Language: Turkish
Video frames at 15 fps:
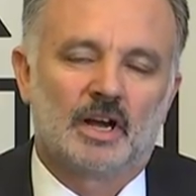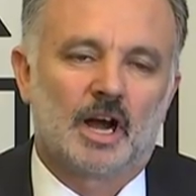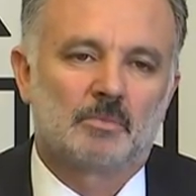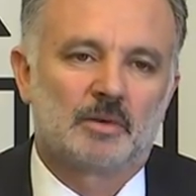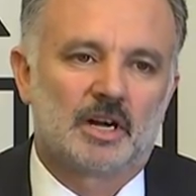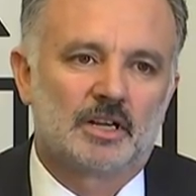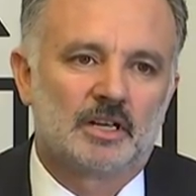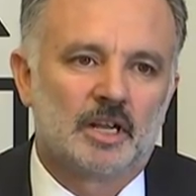
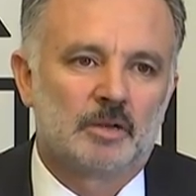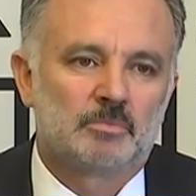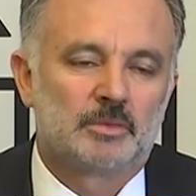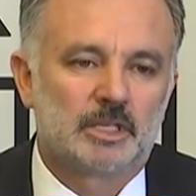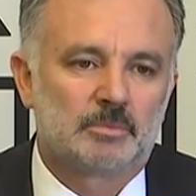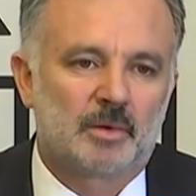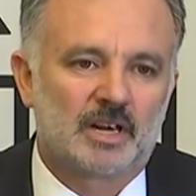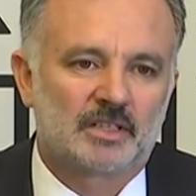Ama
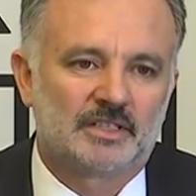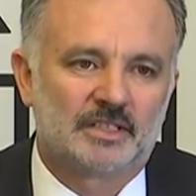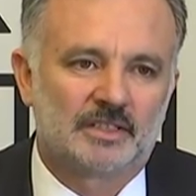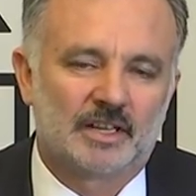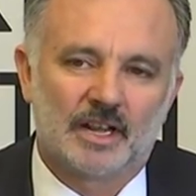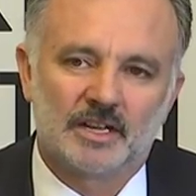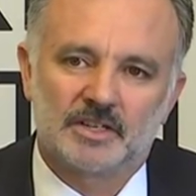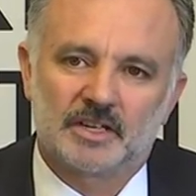bir partinin
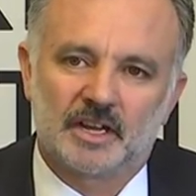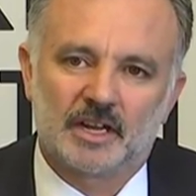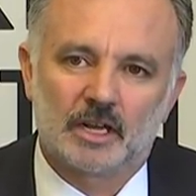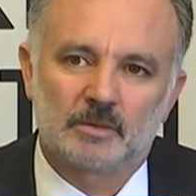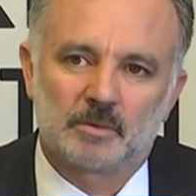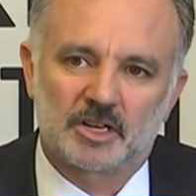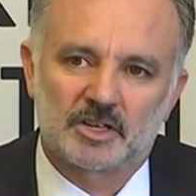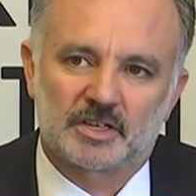eş
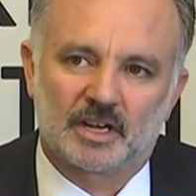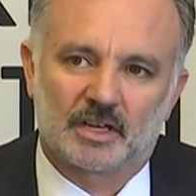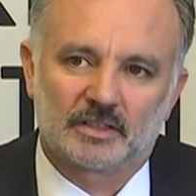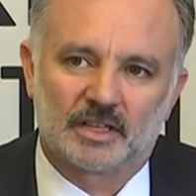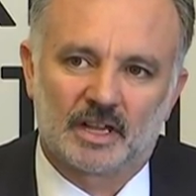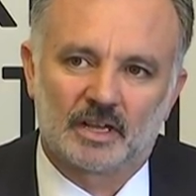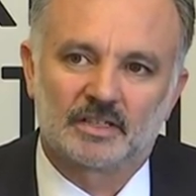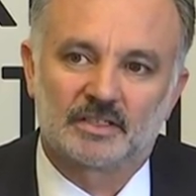genel
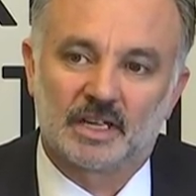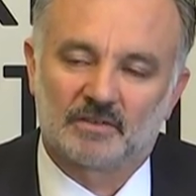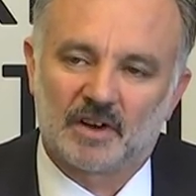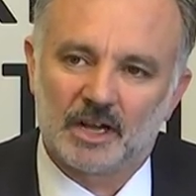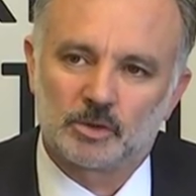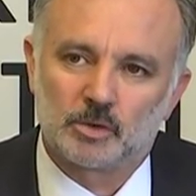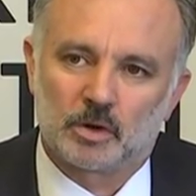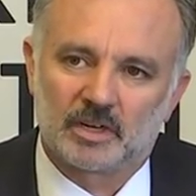başkanına
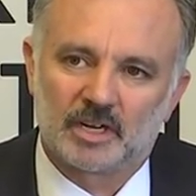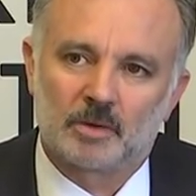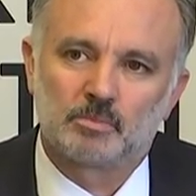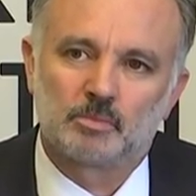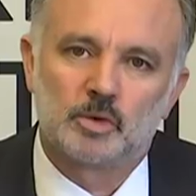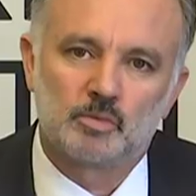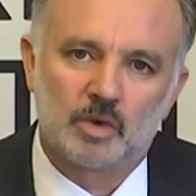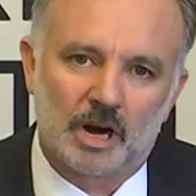reva
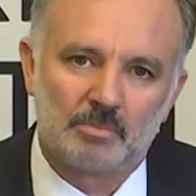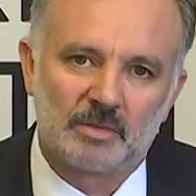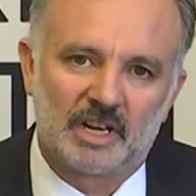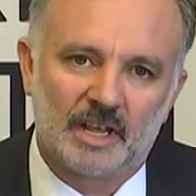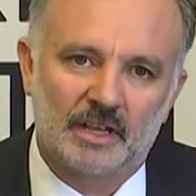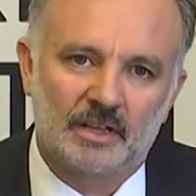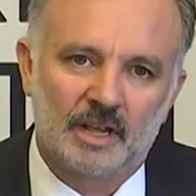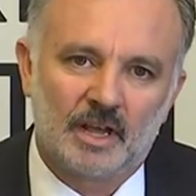görülen bu
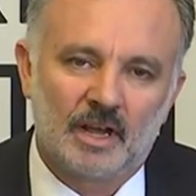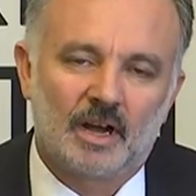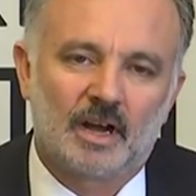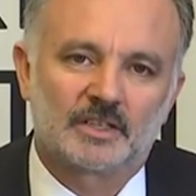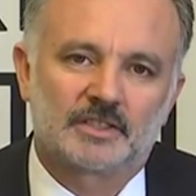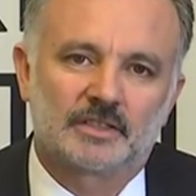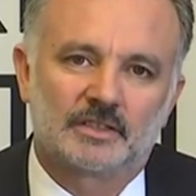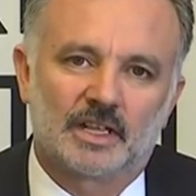muamele
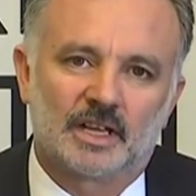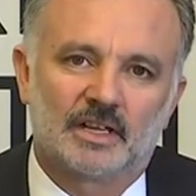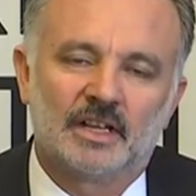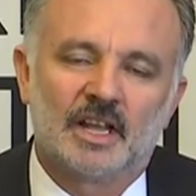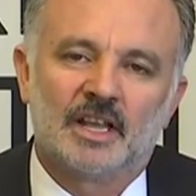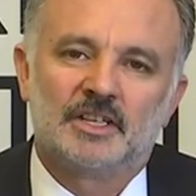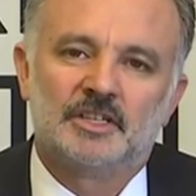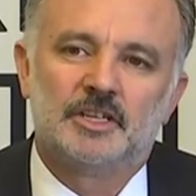aslında
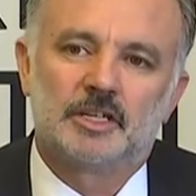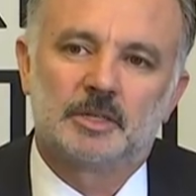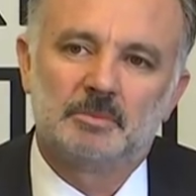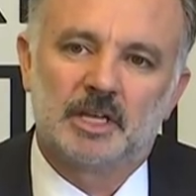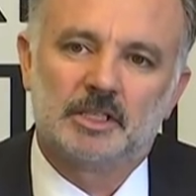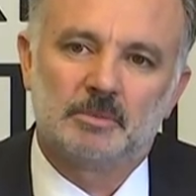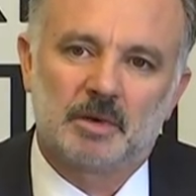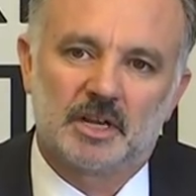
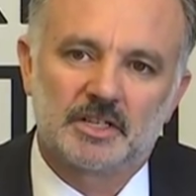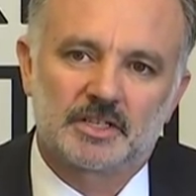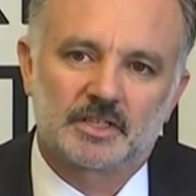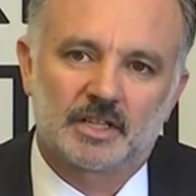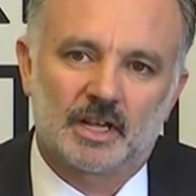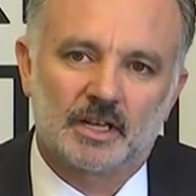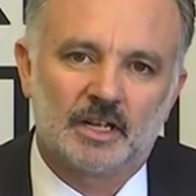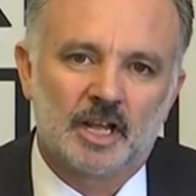27
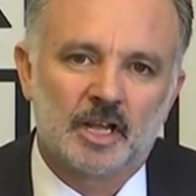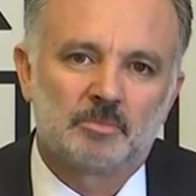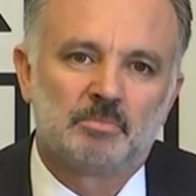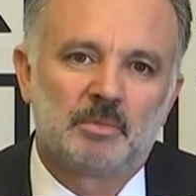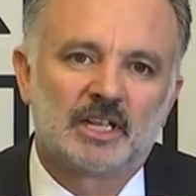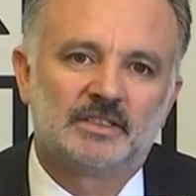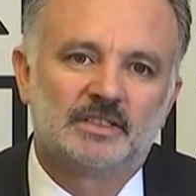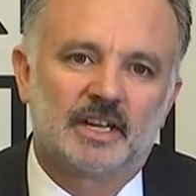Mayıs'ta
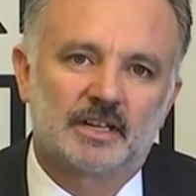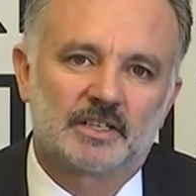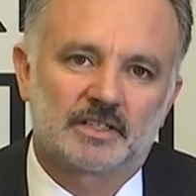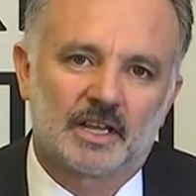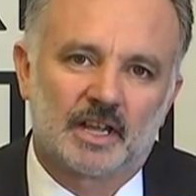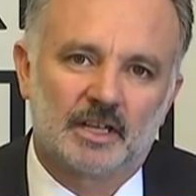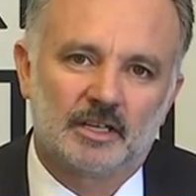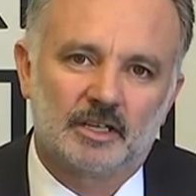
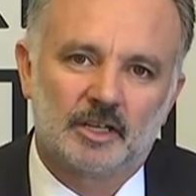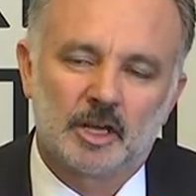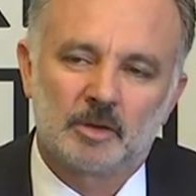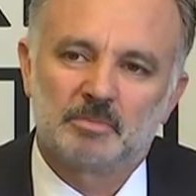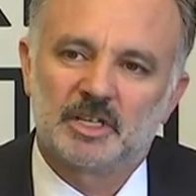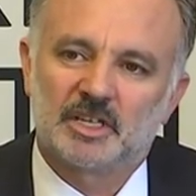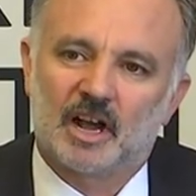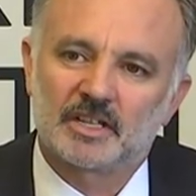Menderes'e
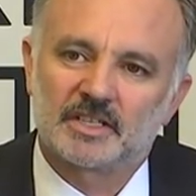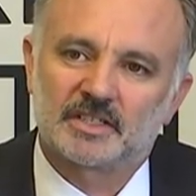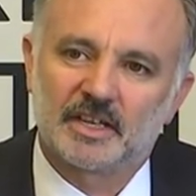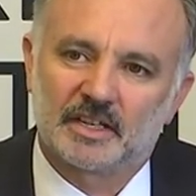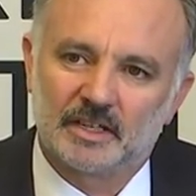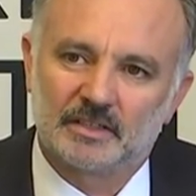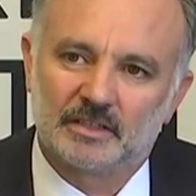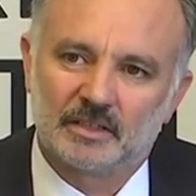bir
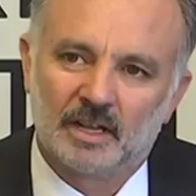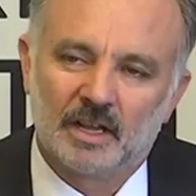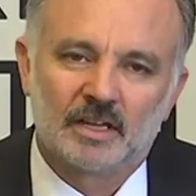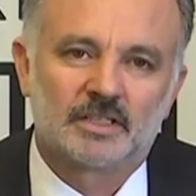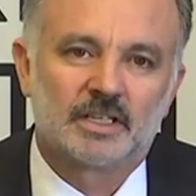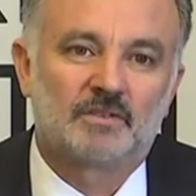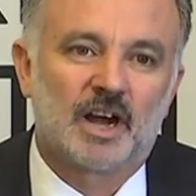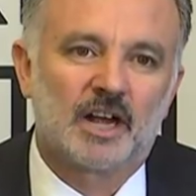askerin
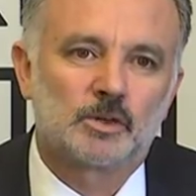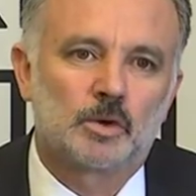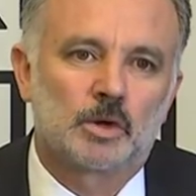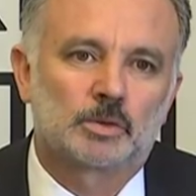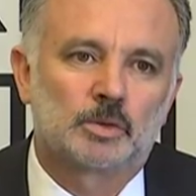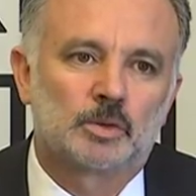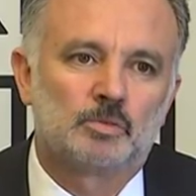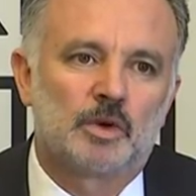reva
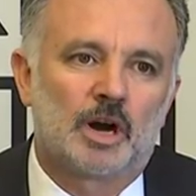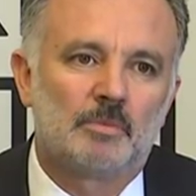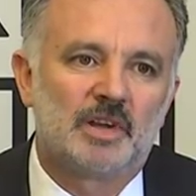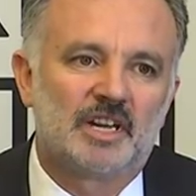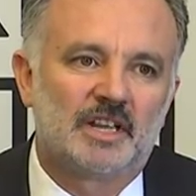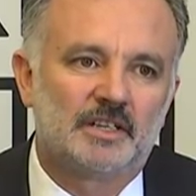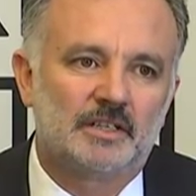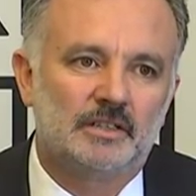gördüğü
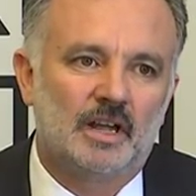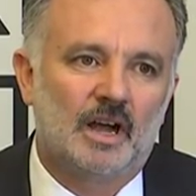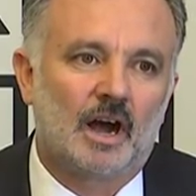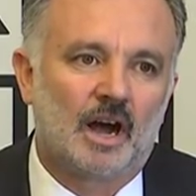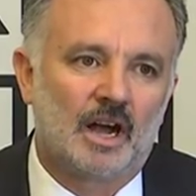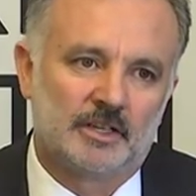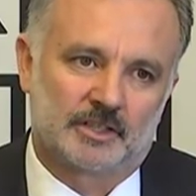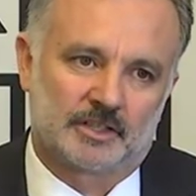muamelenin
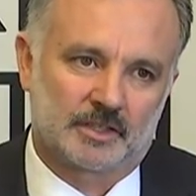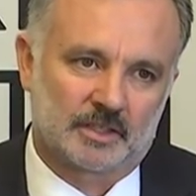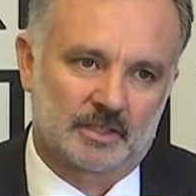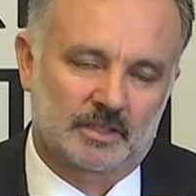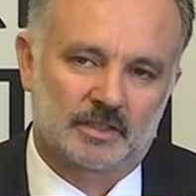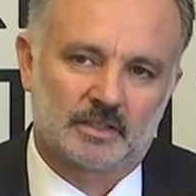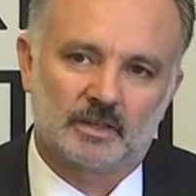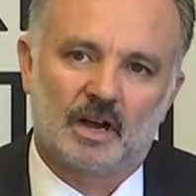
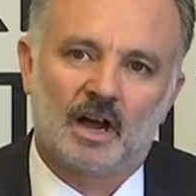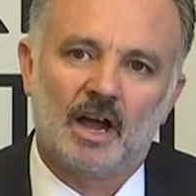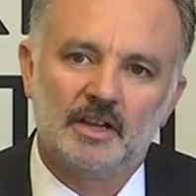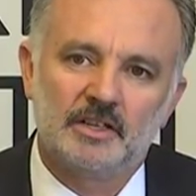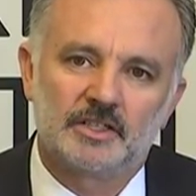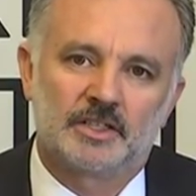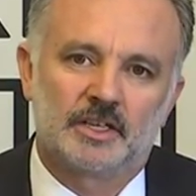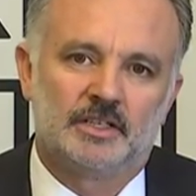aynısıdır.
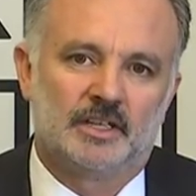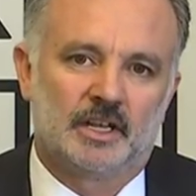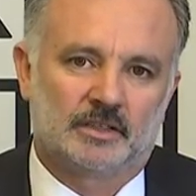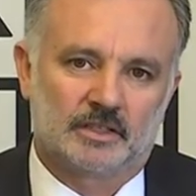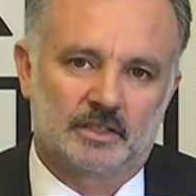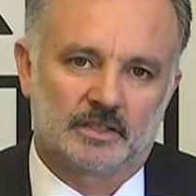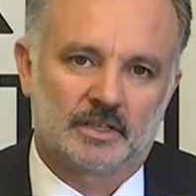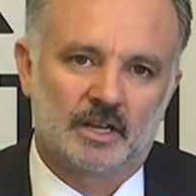Aynı
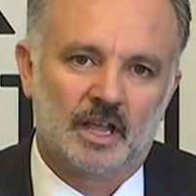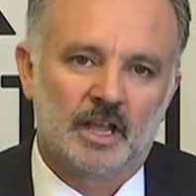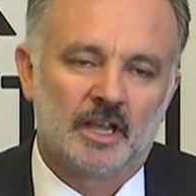zihniyettir.